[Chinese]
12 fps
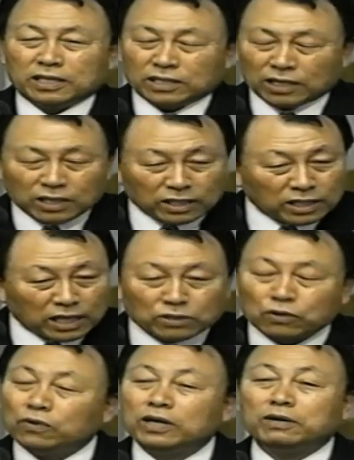我们把好
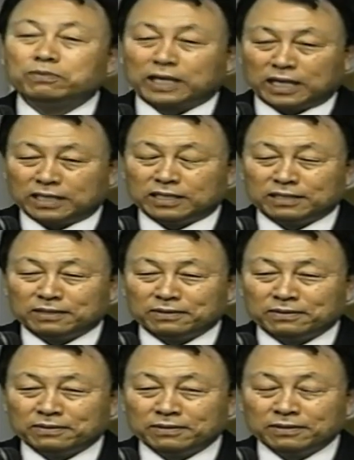的祝福留给我
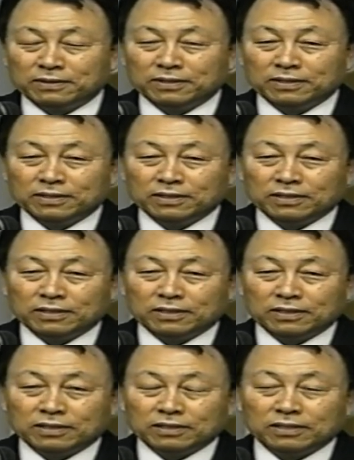们的儿女
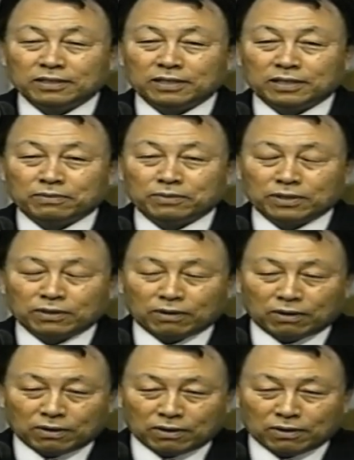吧。来到主
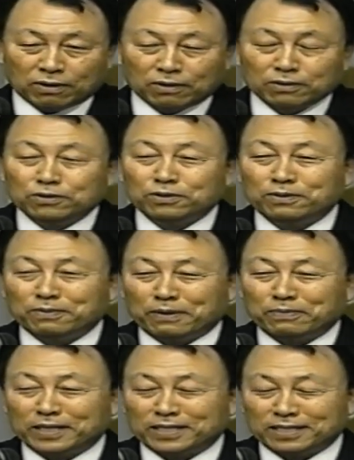面前，主绝对不
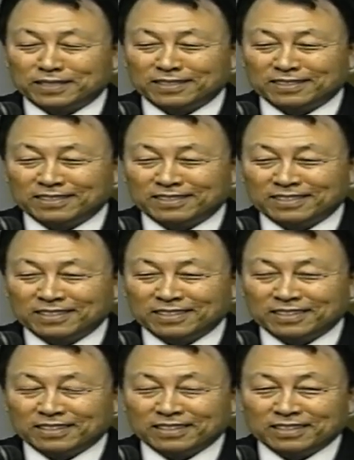会让我们有亏
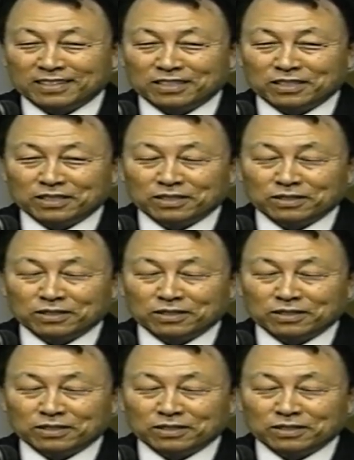损的。